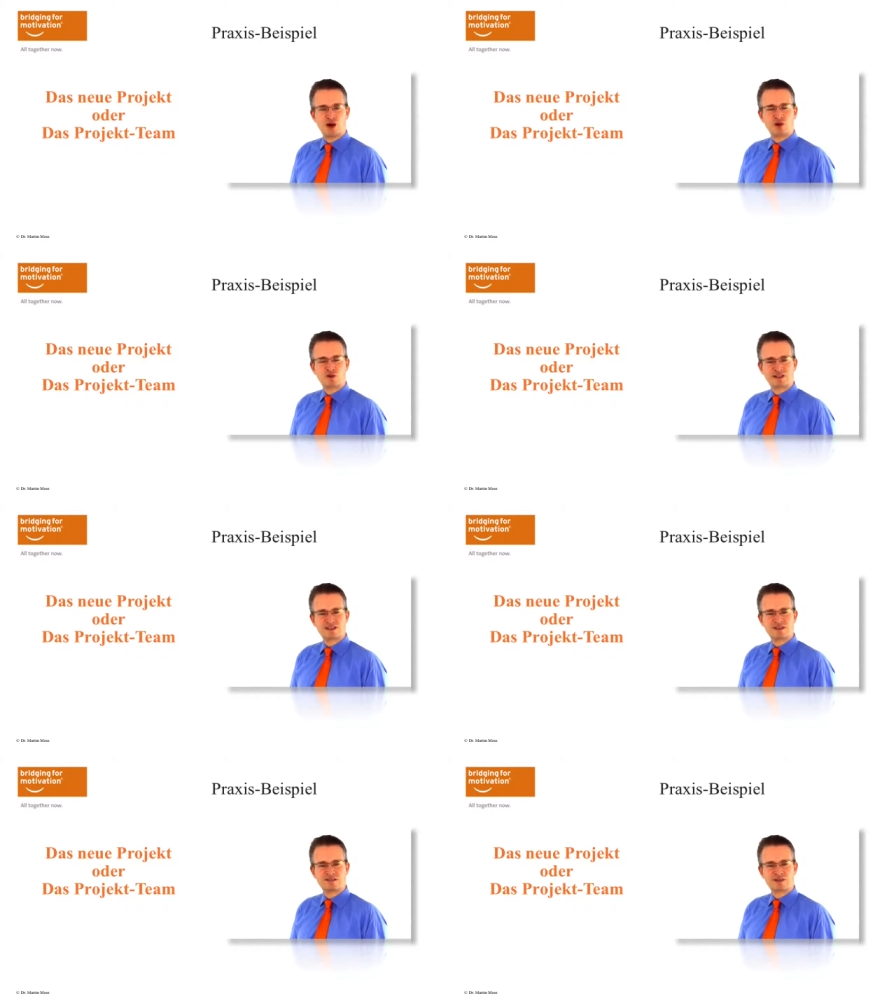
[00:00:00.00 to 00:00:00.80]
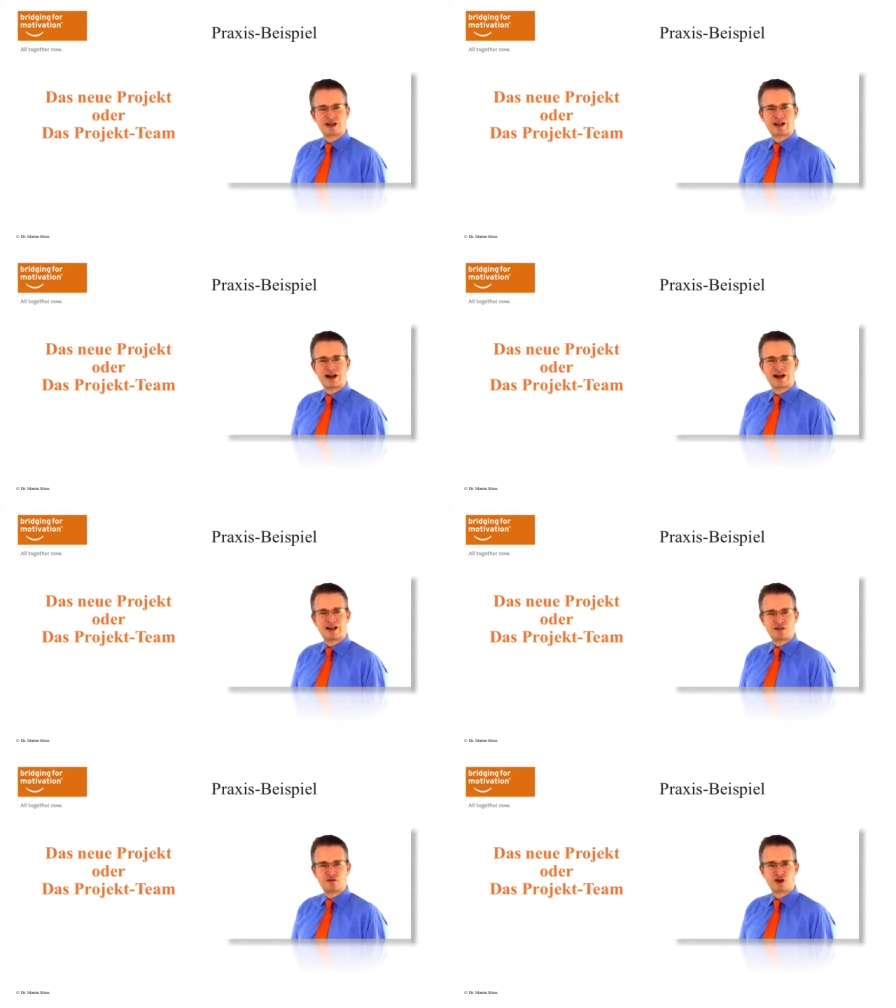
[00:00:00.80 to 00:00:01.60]
Und das mit einer
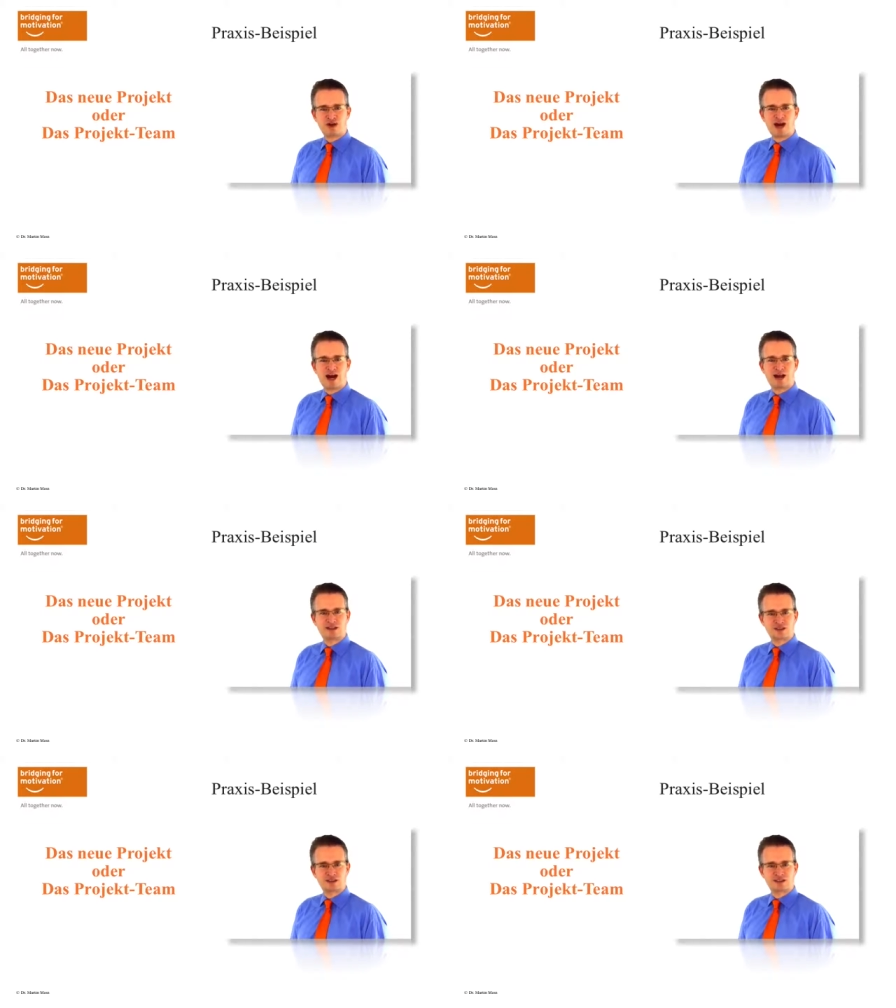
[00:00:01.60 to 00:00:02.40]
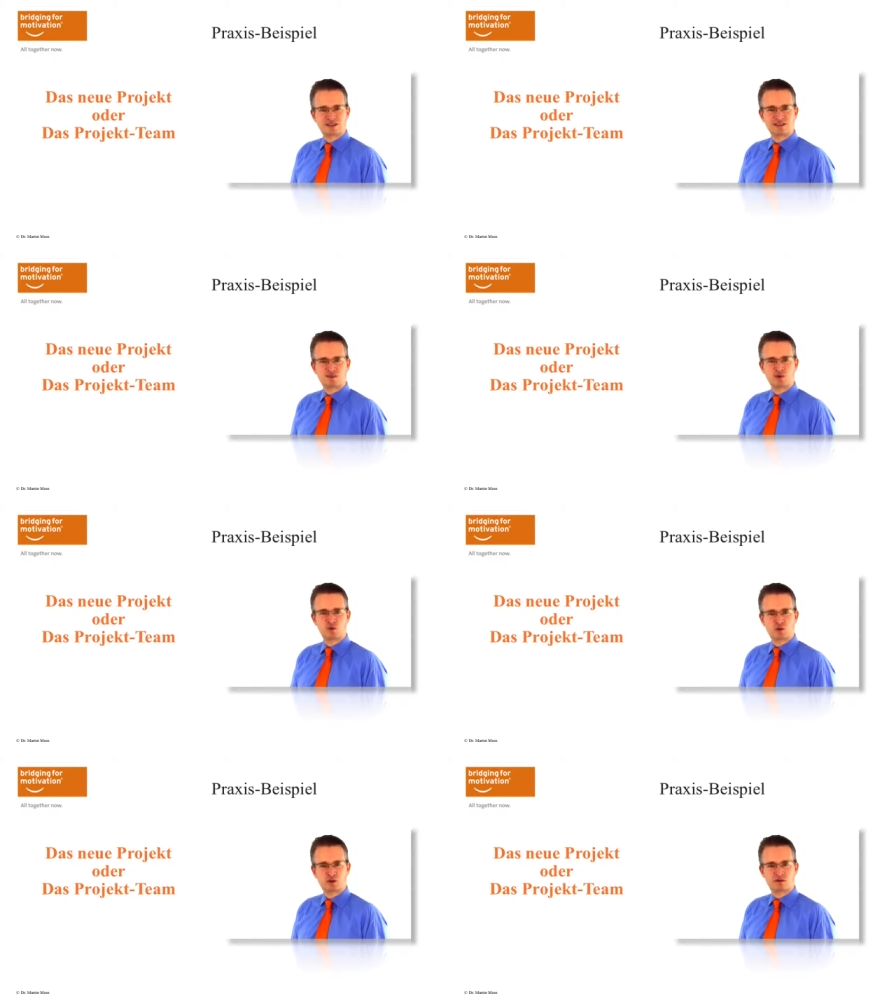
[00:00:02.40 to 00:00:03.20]
einfach einzusetzenden
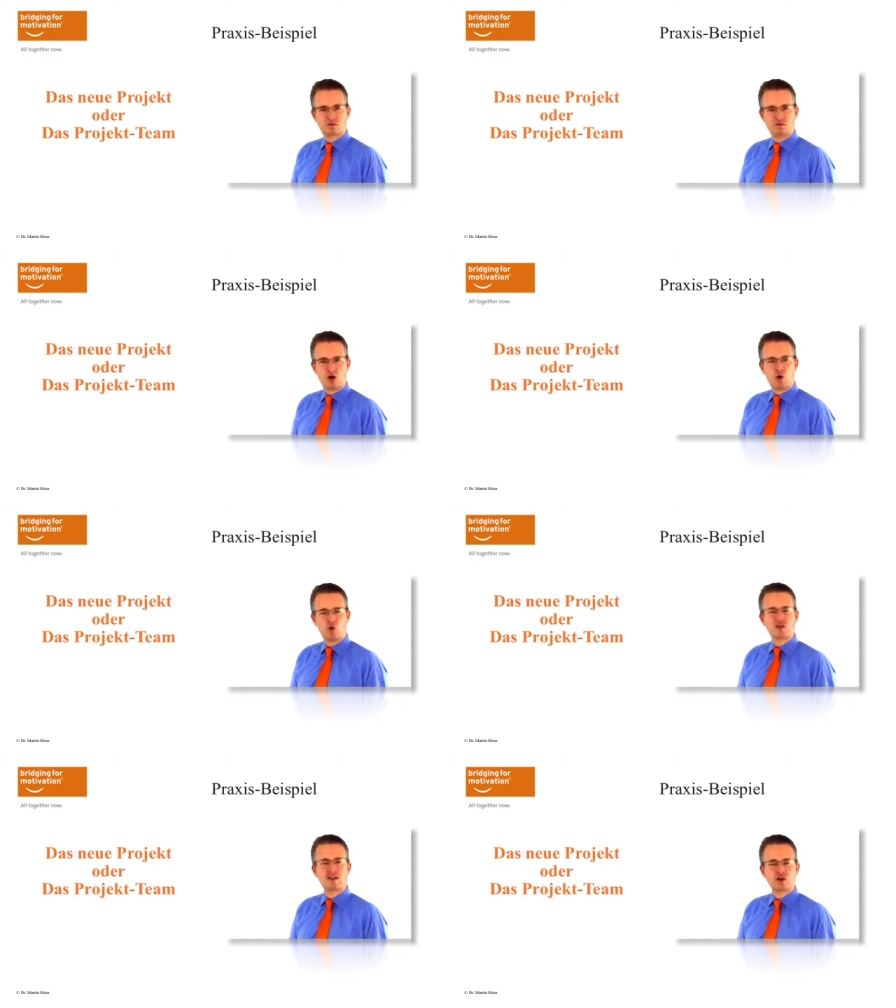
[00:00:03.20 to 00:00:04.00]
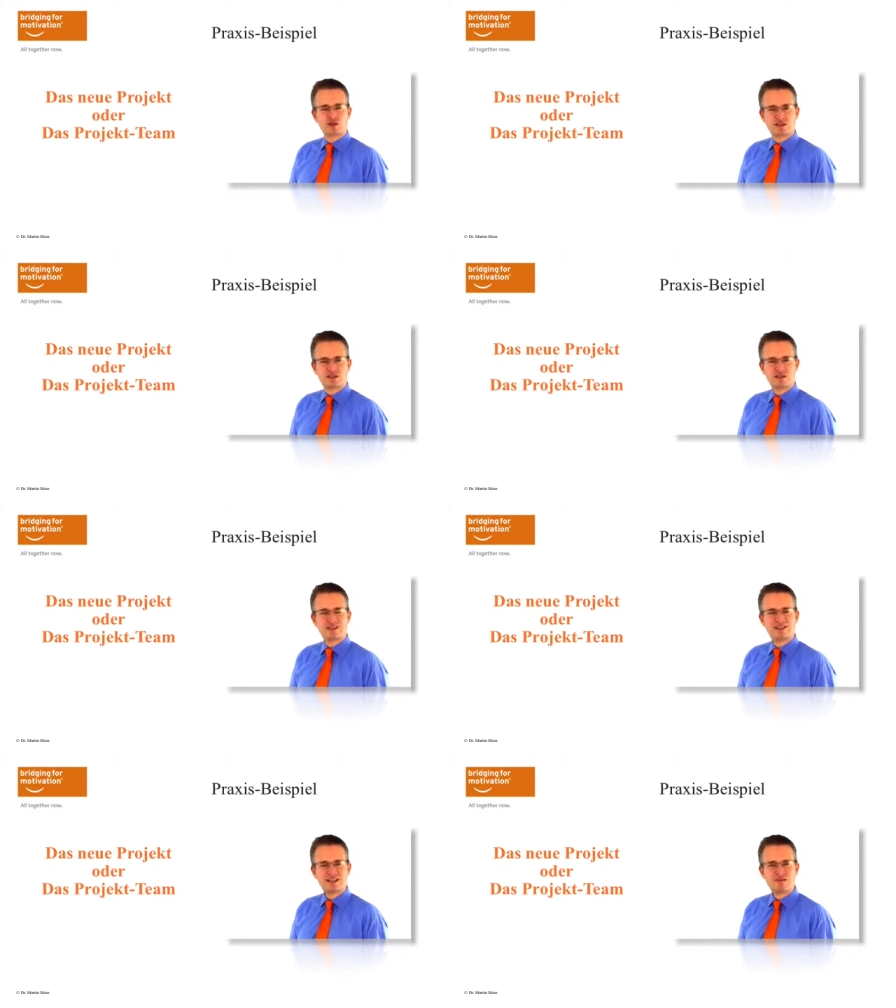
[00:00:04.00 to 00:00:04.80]
Methode. Und genau die,
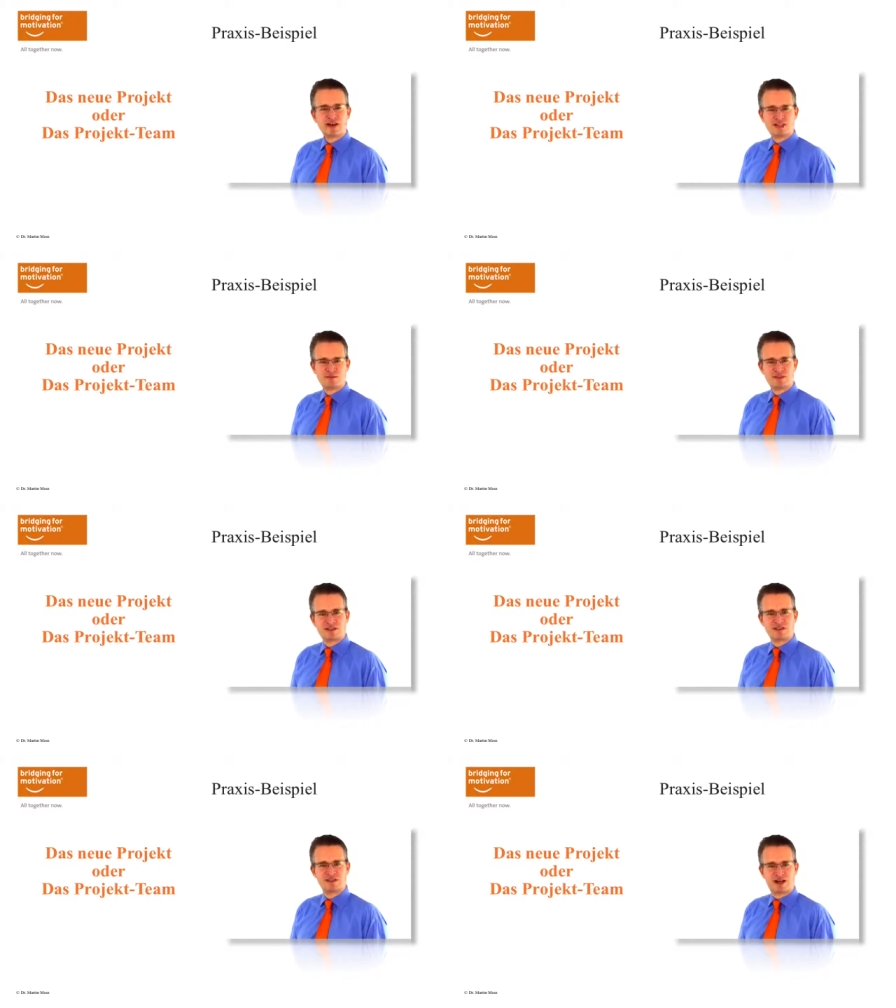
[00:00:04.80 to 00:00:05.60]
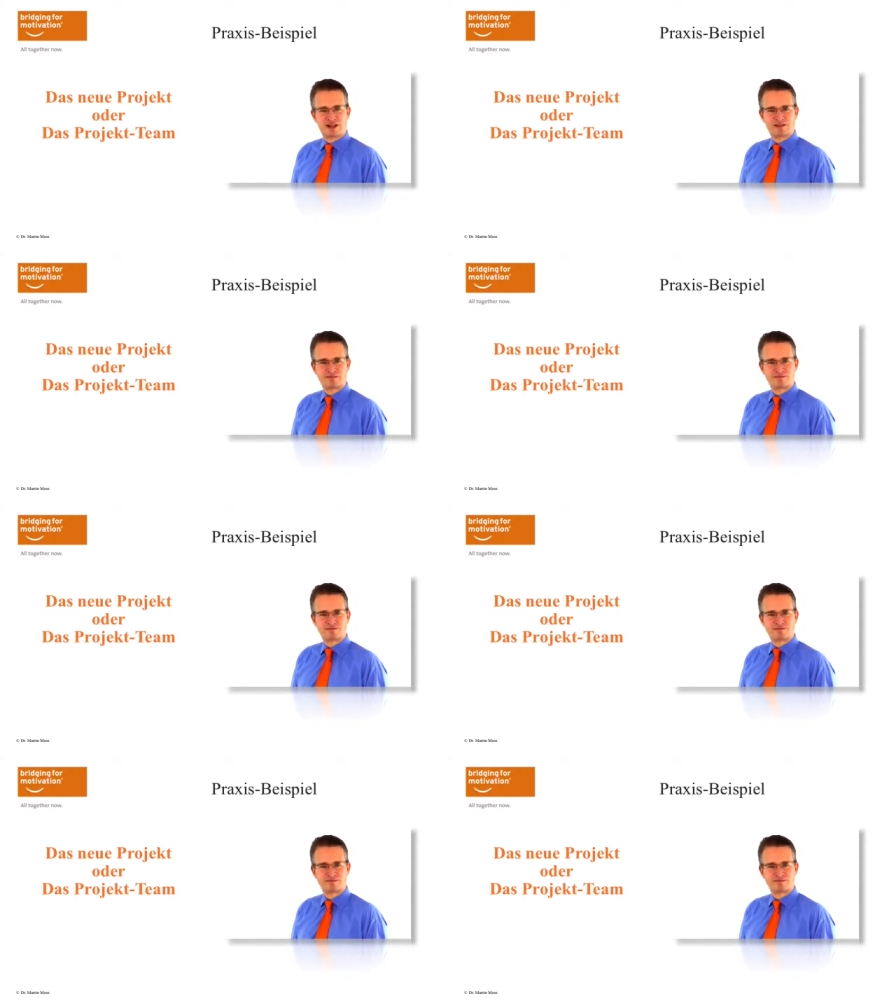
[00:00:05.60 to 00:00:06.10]
die werde ich mit Ihnen teilen.